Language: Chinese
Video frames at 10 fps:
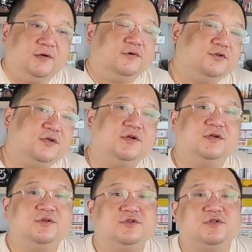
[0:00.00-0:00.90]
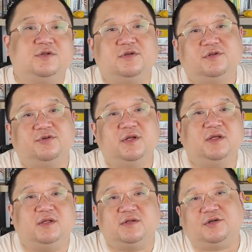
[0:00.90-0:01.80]
我觉得就是推
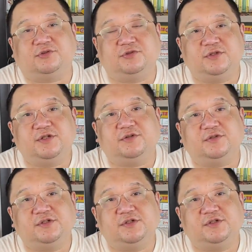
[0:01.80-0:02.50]
理小说这种